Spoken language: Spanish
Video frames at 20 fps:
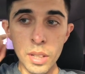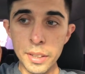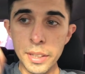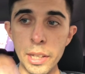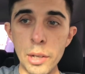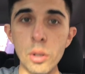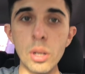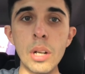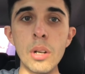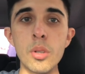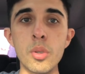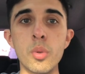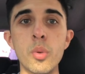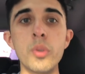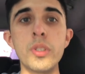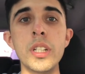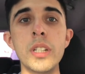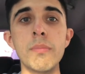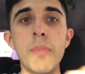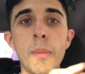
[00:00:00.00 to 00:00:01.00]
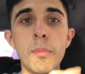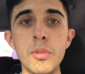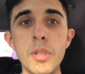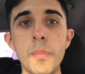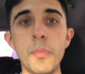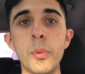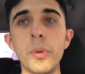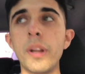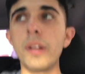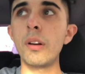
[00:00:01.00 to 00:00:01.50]
Quiero que lo escuchen, vamos a
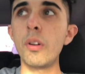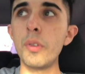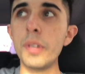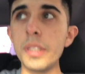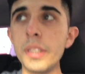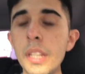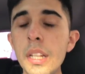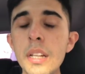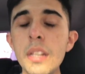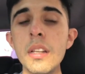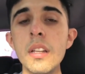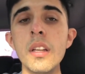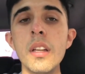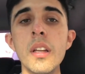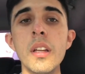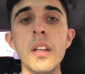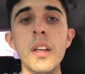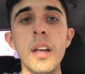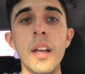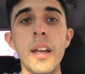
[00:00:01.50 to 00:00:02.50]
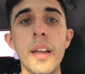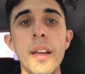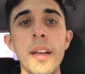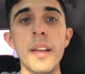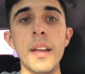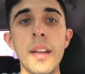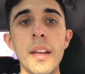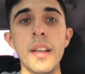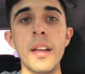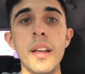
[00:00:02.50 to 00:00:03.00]
ponerlo ahorita.
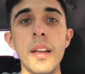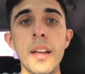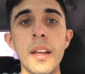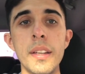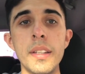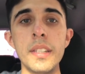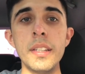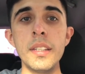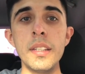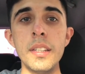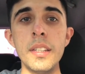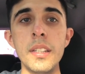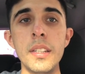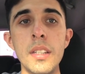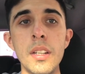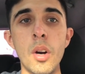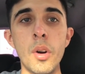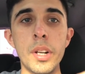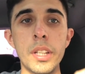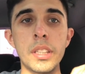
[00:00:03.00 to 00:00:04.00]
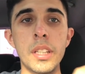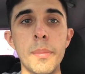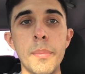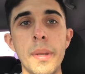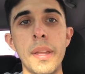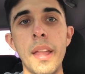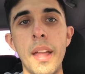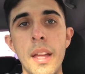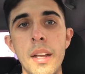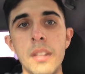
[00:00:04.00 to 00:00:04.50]
Eh, y ahorita
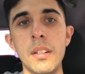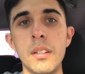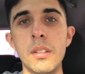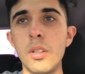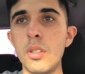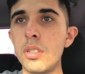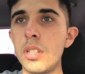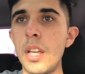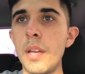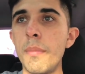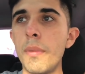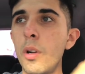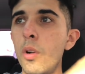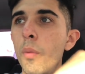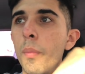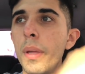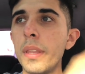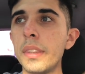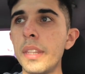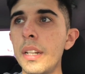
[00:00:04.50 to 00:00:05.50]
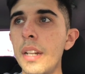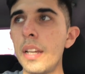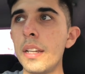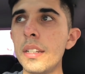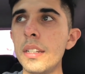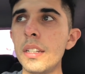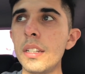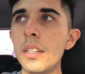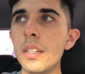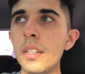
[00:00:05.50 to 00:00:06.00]
me dan, no sé, me comentan
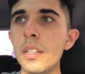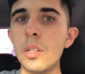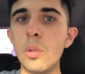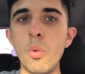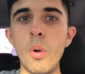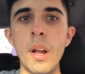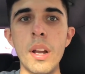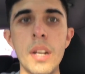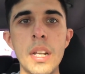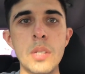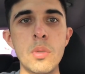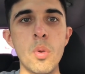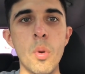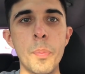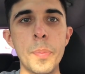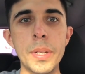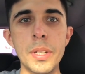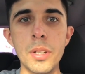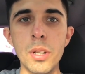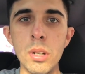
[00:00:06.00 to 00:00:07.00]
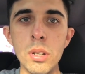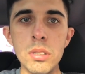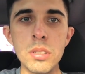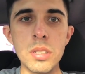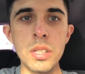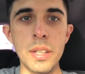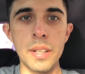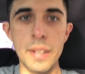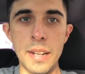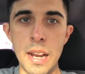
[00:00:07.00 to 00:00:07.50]
ahí cuál es su opinión,
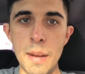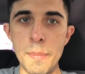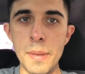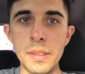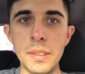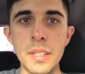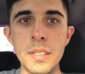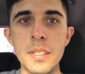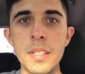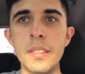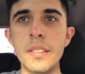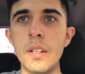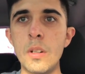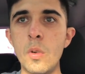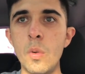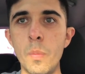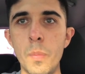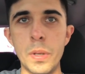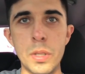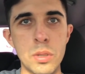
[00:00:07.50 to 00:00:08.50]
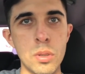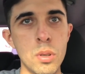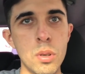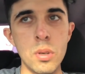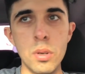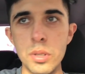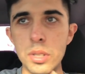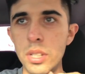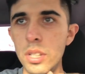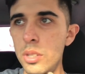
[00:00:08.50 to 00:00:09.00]
si realmente si es el
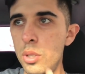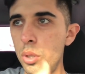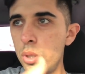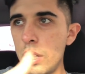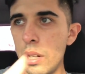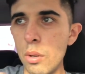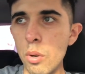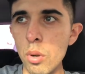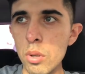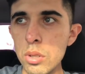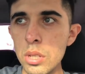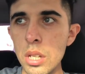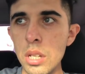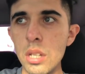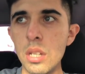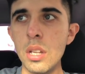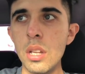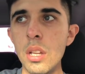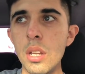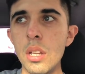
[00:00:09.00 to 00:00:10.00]
compresor, si es otra cosa.